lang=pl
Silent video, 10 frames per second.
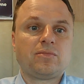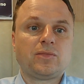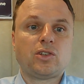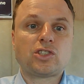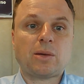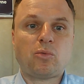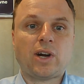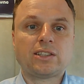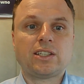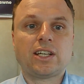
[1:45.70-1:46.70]
do
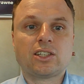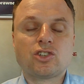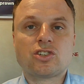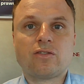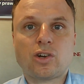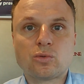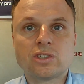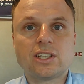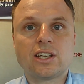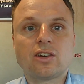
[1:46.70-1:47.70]
zapłaty, jak też
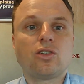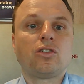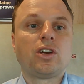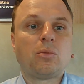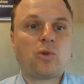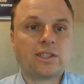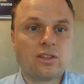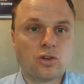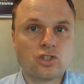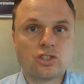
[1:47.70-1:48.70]
warunki jego
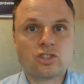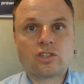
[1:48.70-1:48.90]
płatności.